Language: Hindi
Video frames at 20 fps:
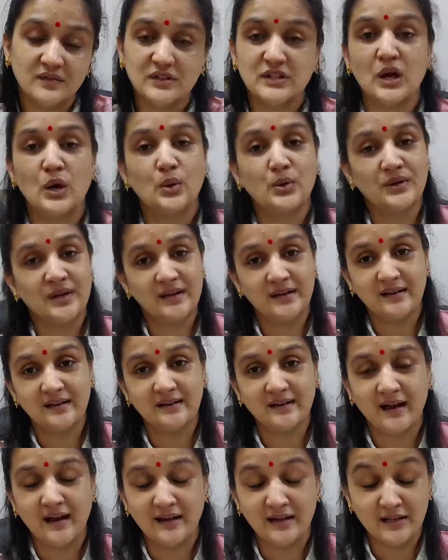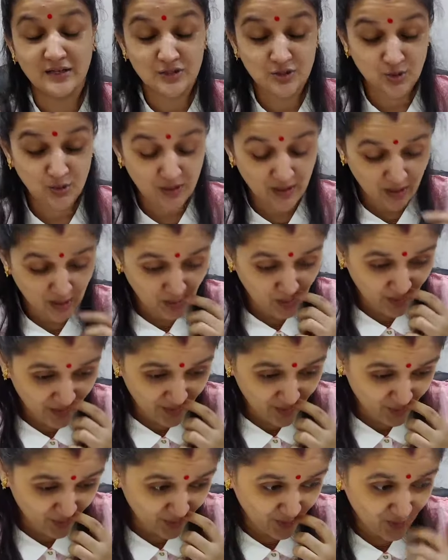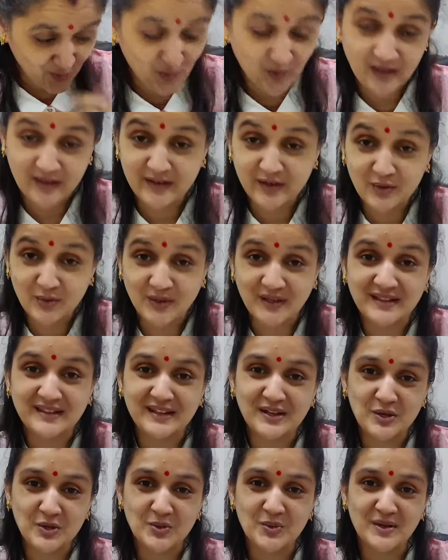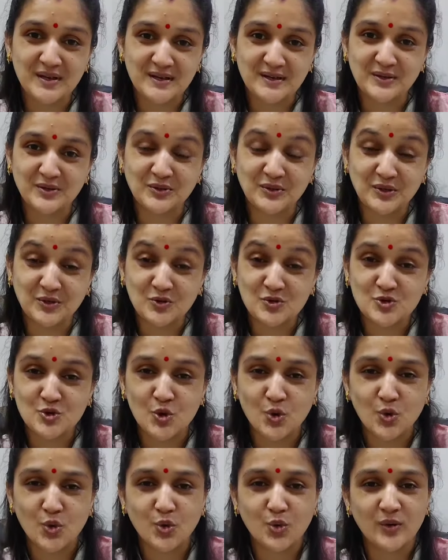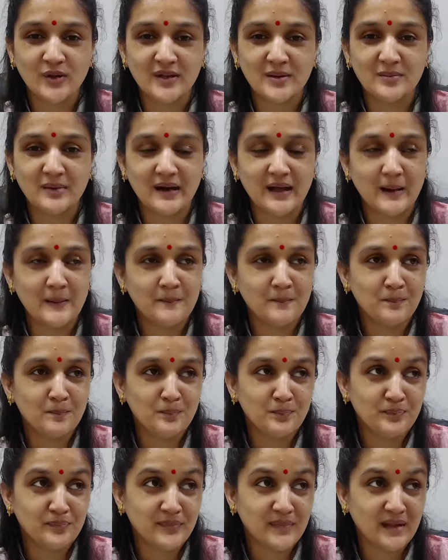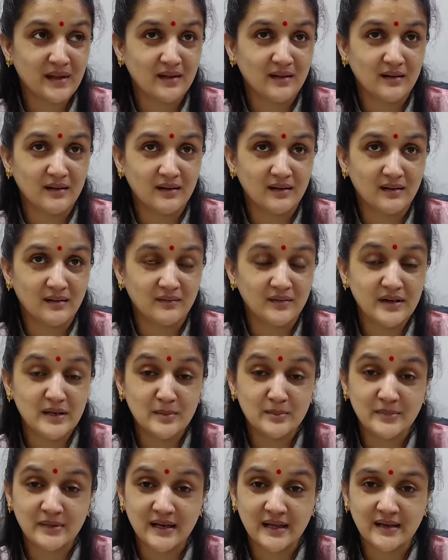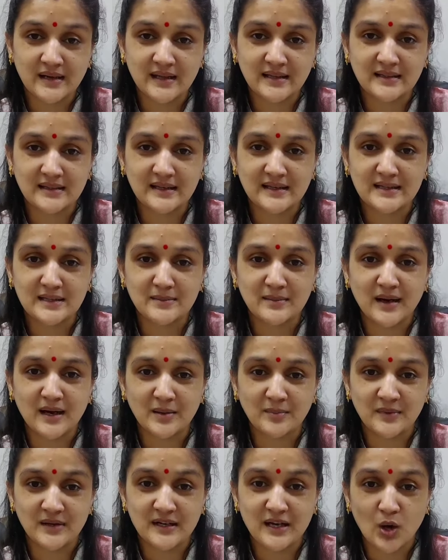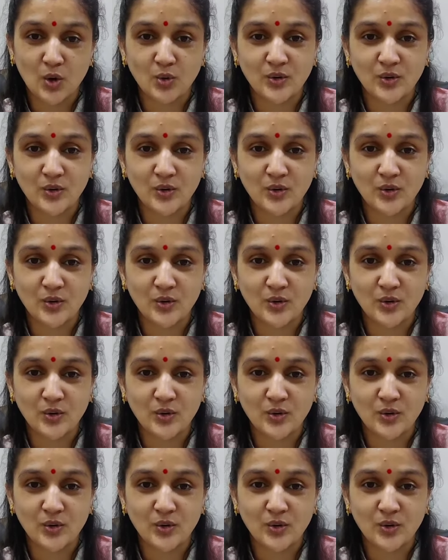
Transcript: विदाउट अनियन गार्लिक सो नाउ आई वॉन्ट टू क्लियर वन थिंग ओवर ईयर क्योंकि कुछ लोगों को ये बड़ा विडम्बना रहती है दिमाग में